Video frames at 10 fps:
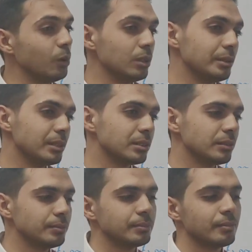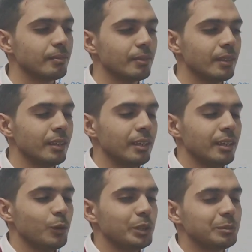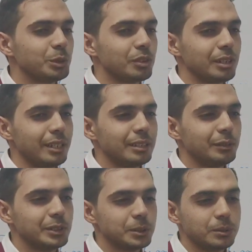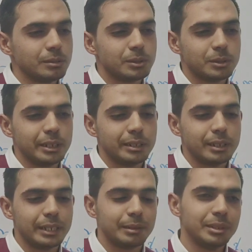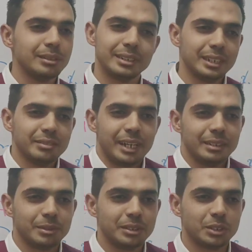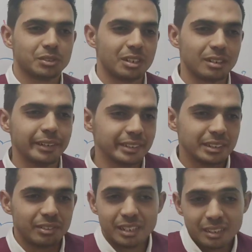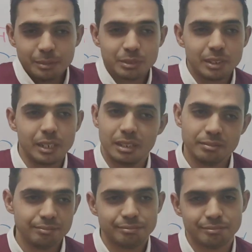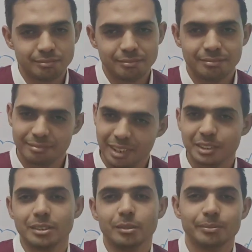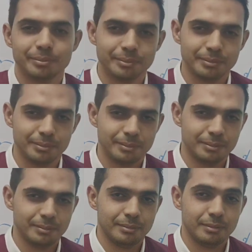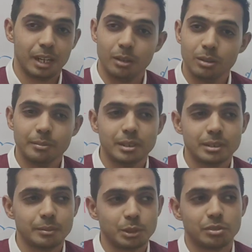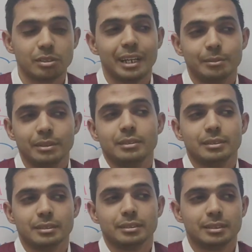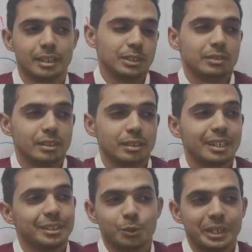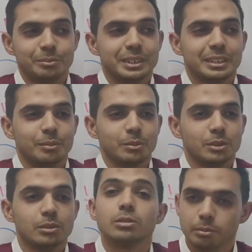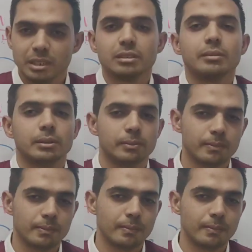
اه والله معصيه وانت بتتفرج على التلفزيون تقولي ايه لا ده بنت زي في عاده ما تكشف شعرها تكشف حاجه انا بتفرج على... لا معصيه اه والله معصيه ما تتفرج على بنت كاشفه اه لا الولاد بس اللي ما يبصوش والبنات كمان